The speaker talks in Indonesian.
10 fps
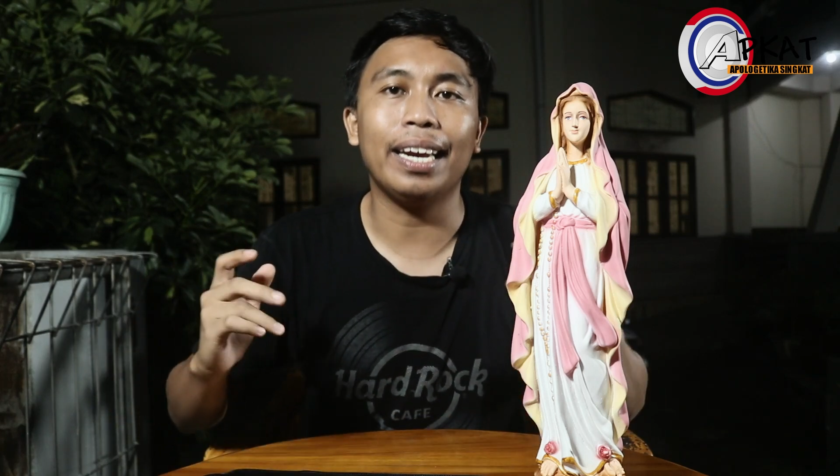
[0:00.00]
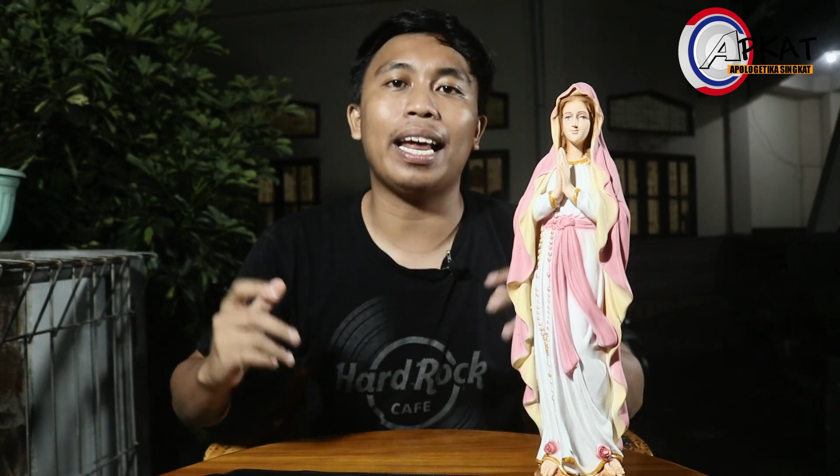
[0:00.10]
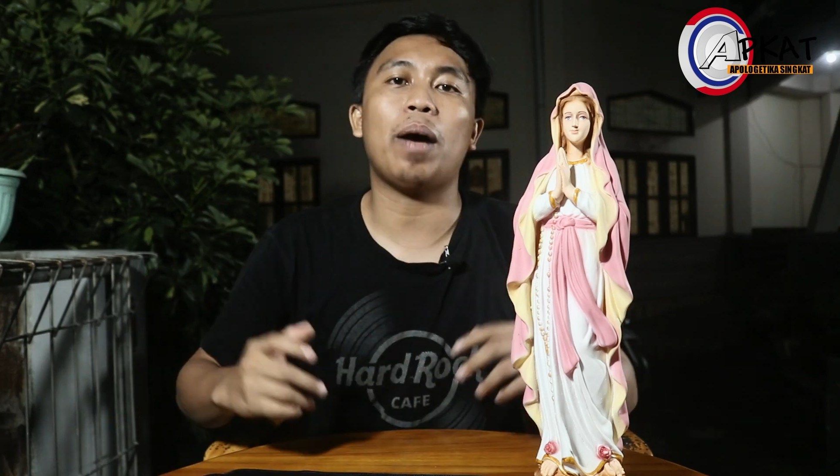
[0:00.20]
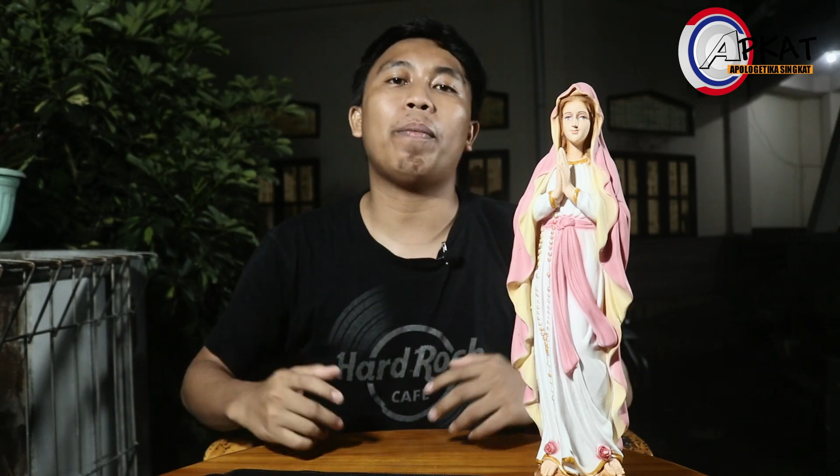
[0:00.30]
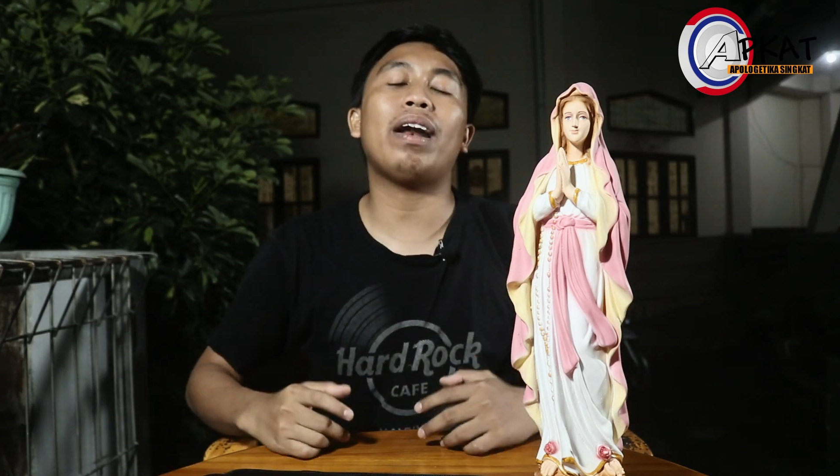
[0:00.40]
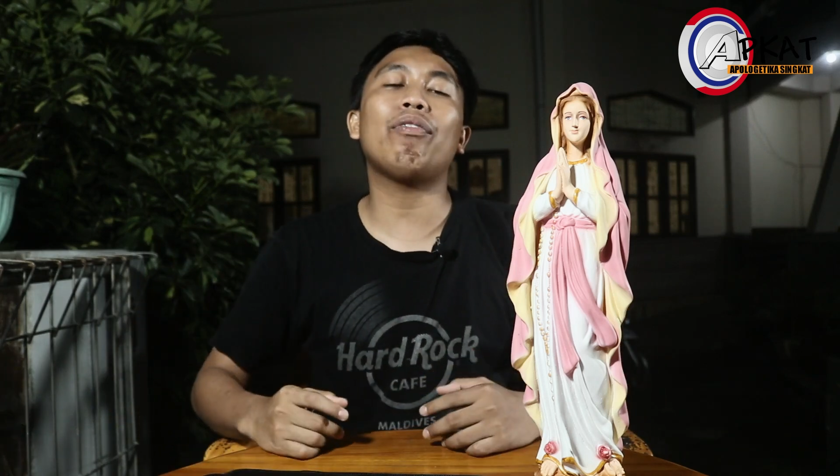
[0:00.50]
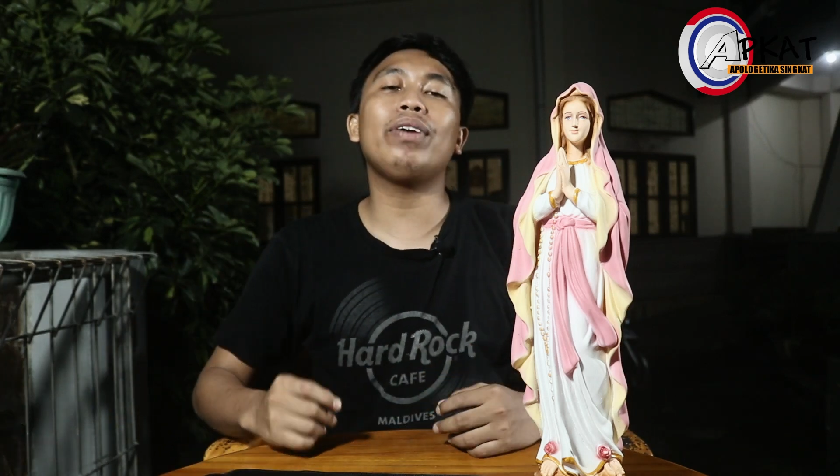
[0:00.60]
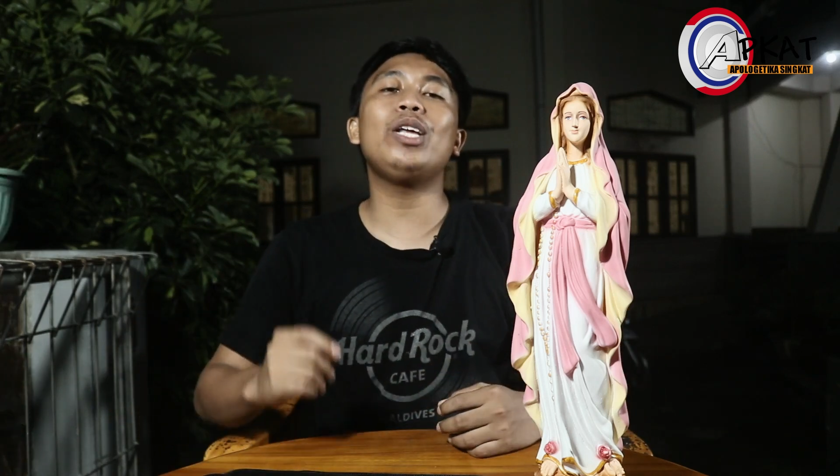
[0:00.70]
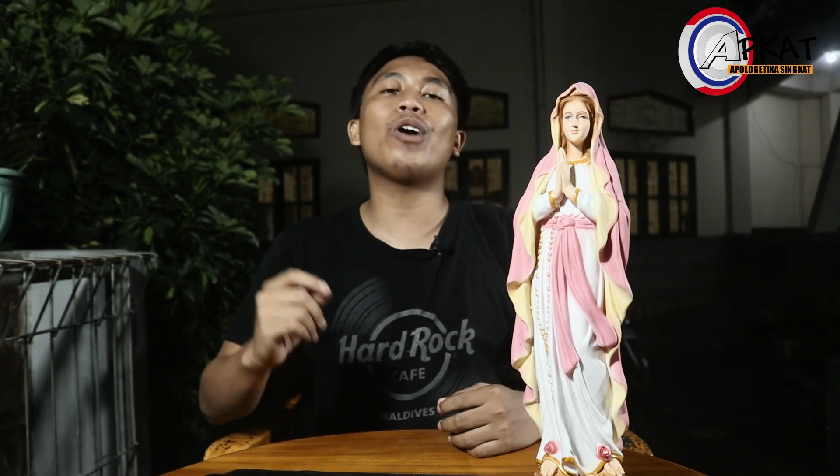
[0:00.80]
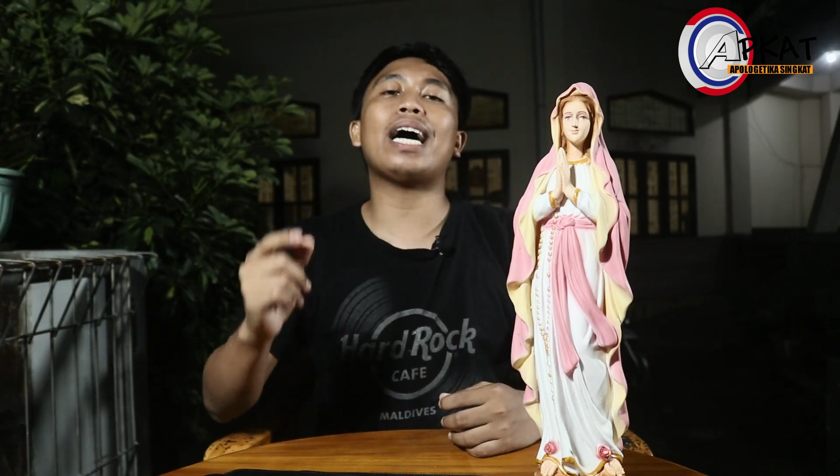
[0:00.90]
Nah, pada
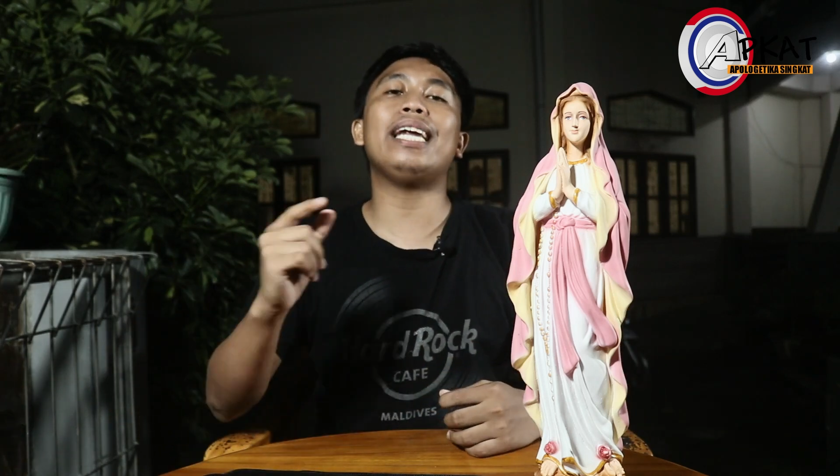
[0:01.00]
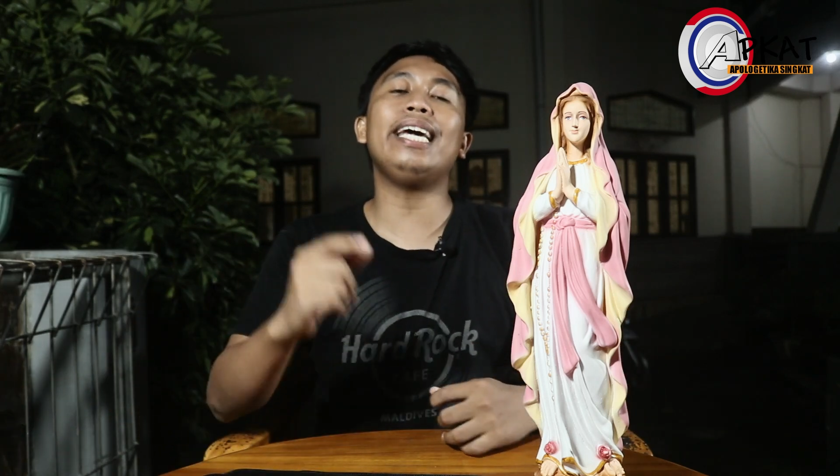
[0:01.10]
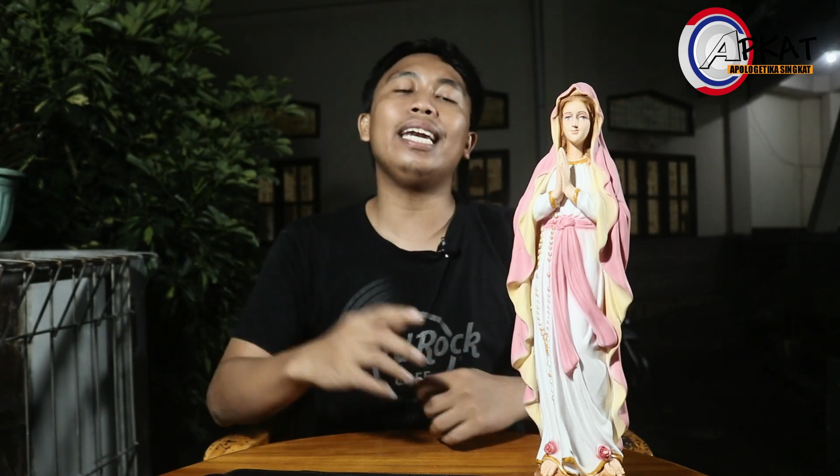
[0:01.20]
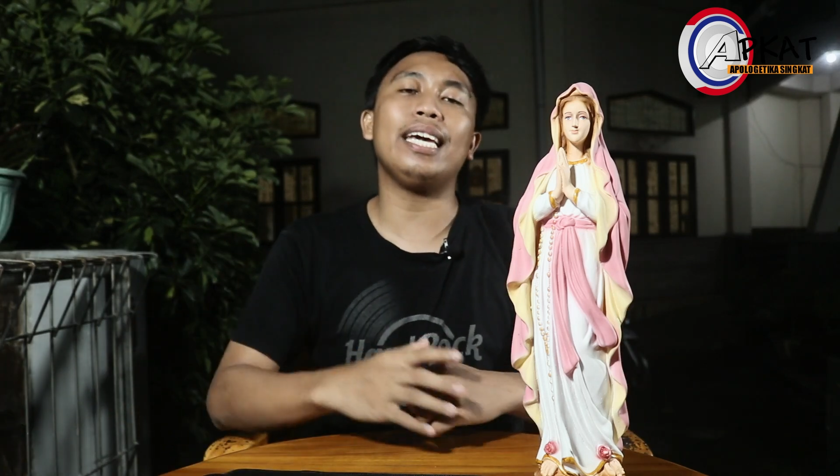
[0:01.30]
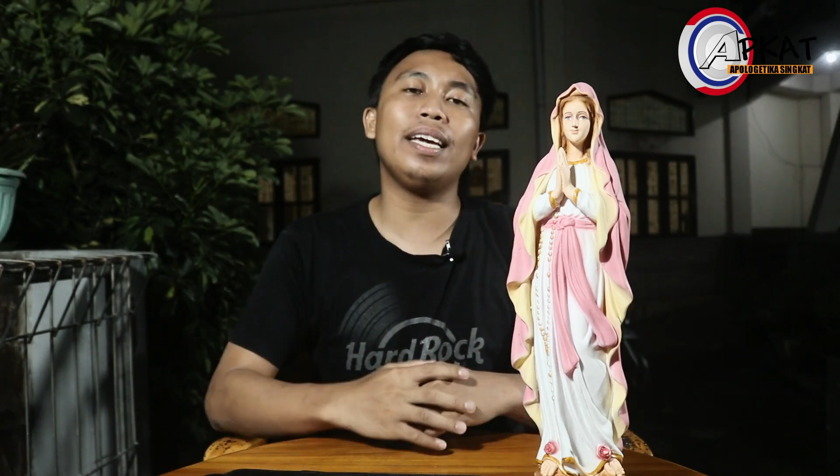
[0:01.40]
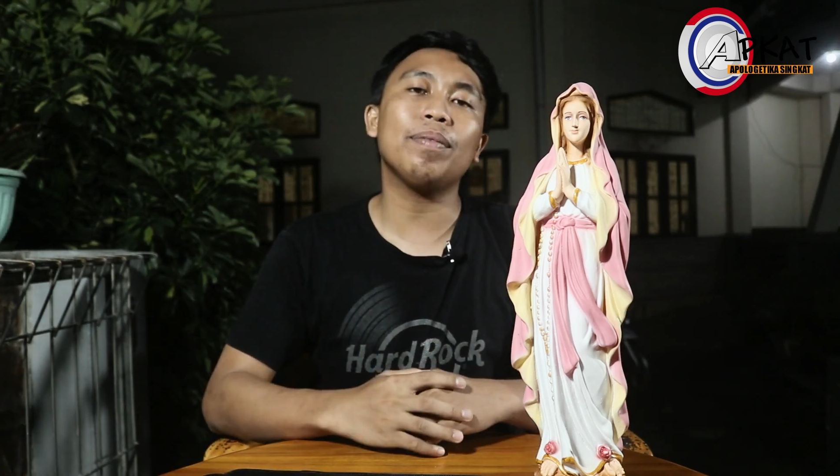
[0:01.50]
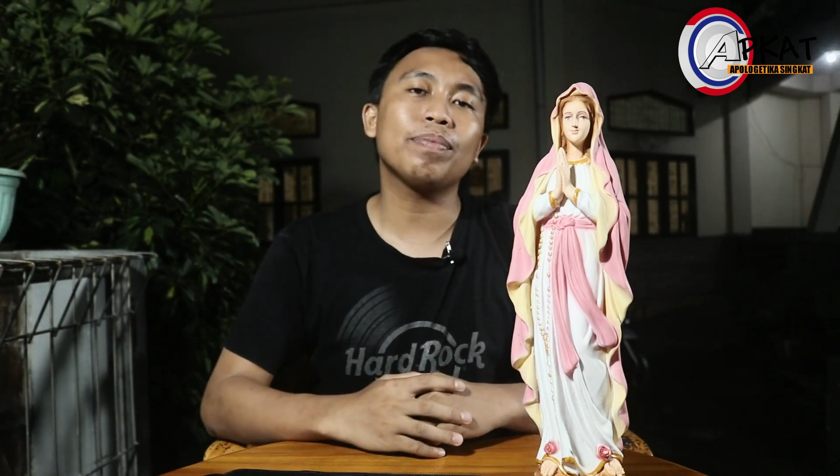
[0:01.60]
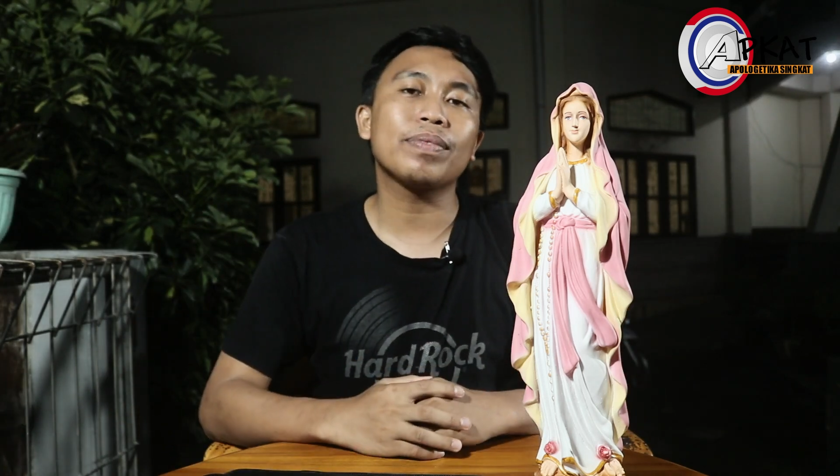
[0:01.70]
video kali ini